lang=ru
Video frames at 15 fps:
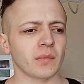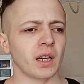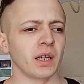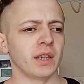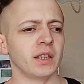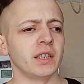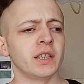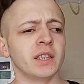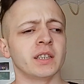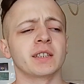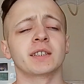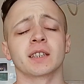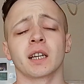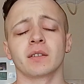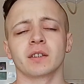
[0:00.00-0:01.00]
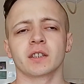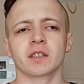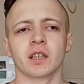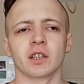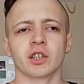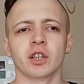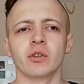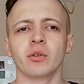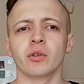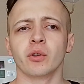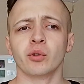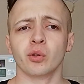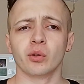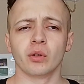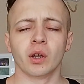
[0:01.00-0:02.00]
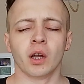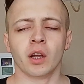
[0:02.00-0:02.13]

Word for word: а, и, соответственно, жилье